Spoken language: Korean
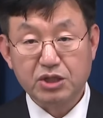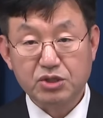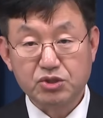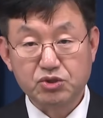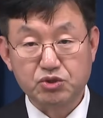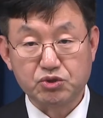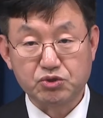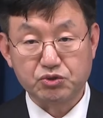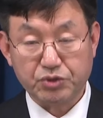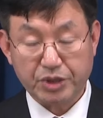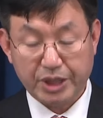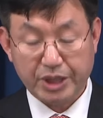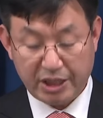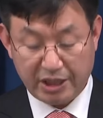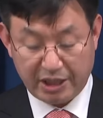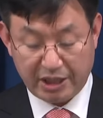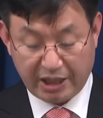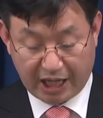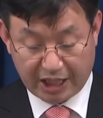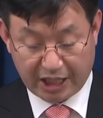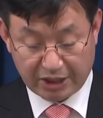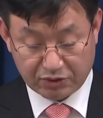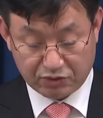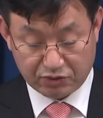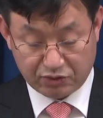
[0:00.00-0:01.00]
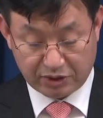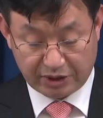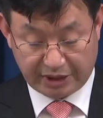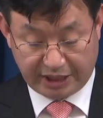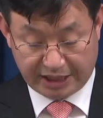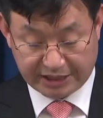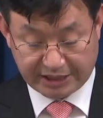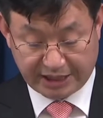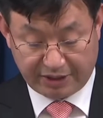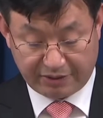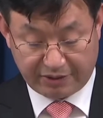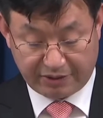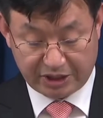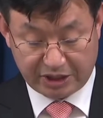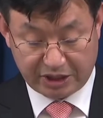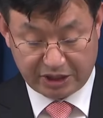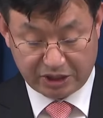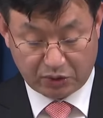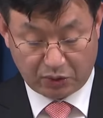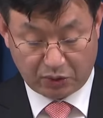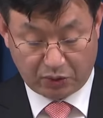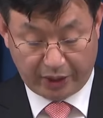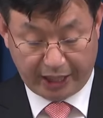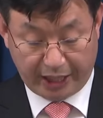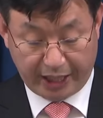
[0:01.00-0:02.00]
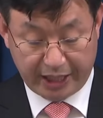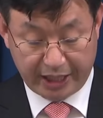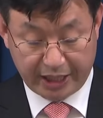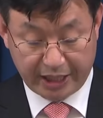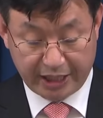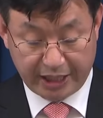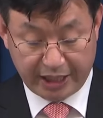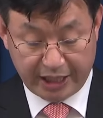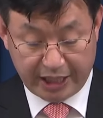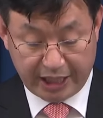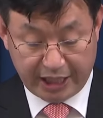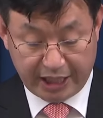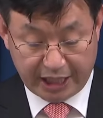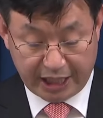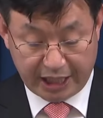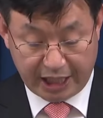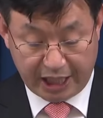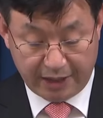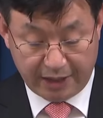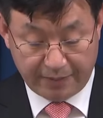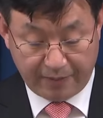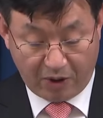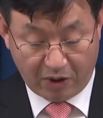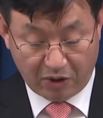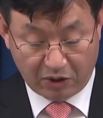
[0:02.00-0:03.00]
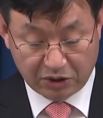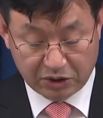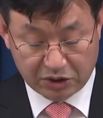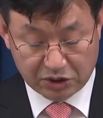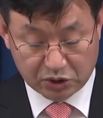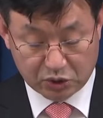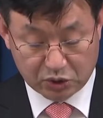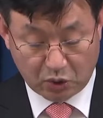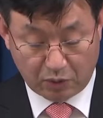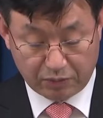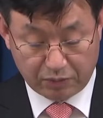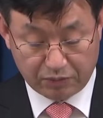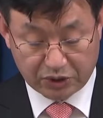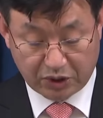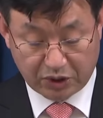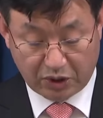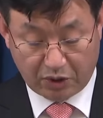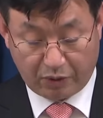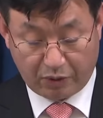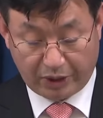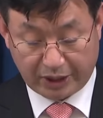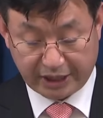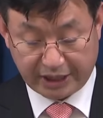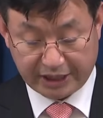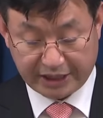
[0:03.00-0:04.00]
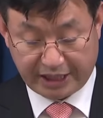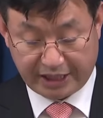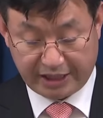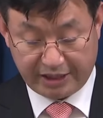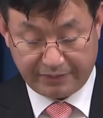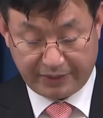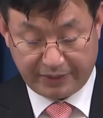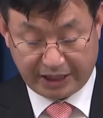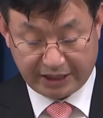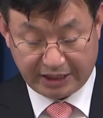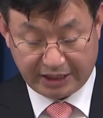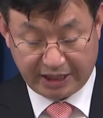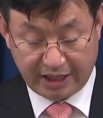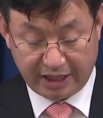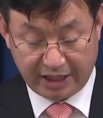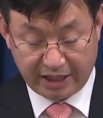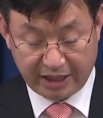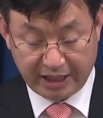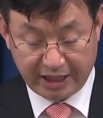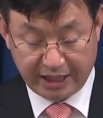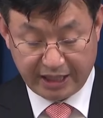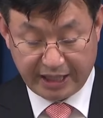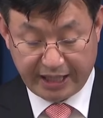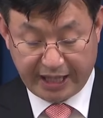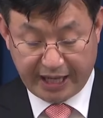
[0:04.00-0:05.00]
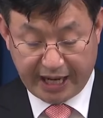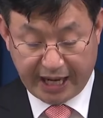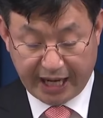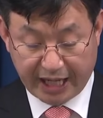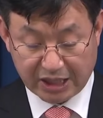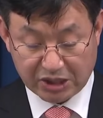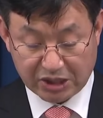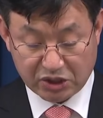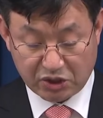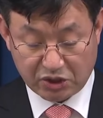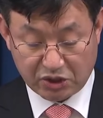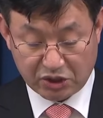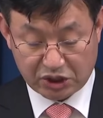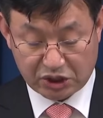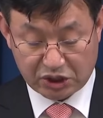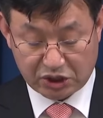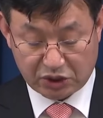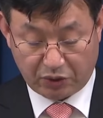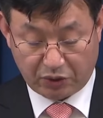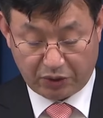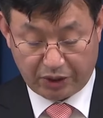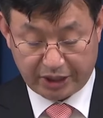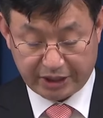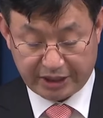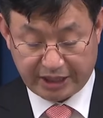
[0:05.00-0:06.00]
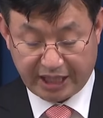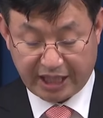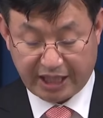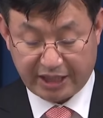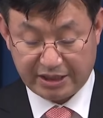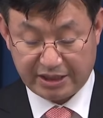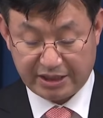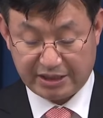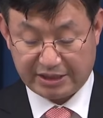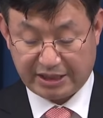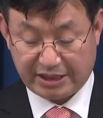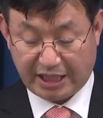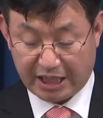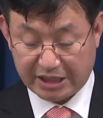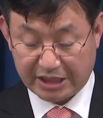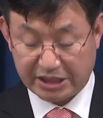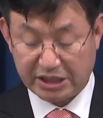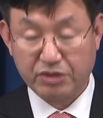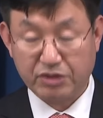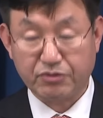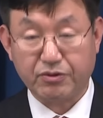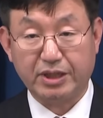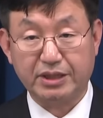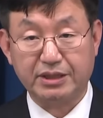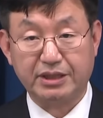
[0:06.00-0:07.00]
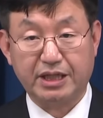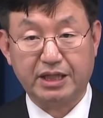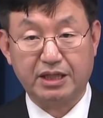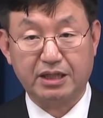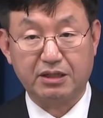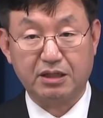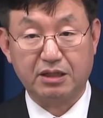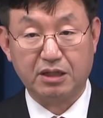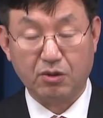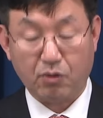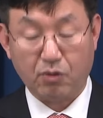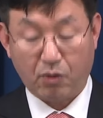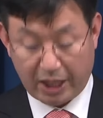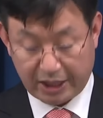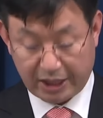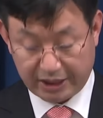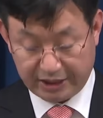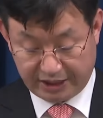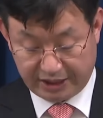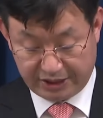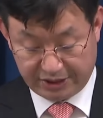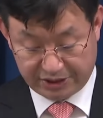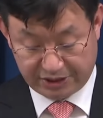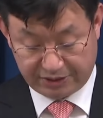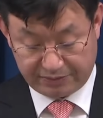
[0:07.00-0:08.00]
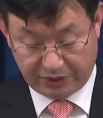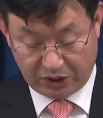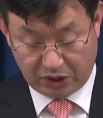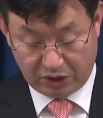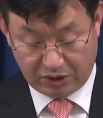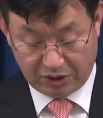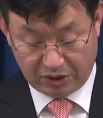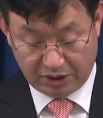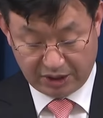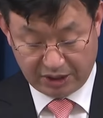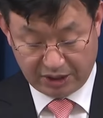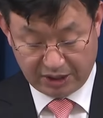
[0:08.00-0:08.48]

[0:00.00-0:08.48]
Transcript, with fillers: 주일 한국 대사관을 통해 일본 총무성 관계자를 만나 행정 지도에 대한 사실 관계를 확인하였으며